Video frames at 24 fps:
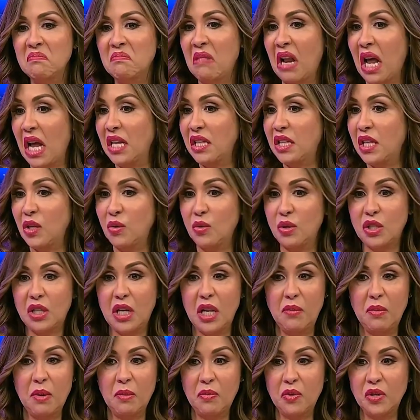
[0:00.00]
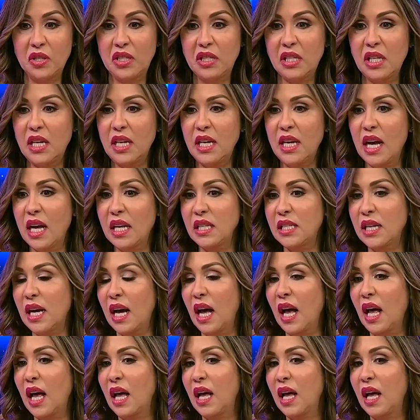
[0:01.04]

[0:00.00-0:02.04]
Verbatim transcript: la gente no escribe poesía ya,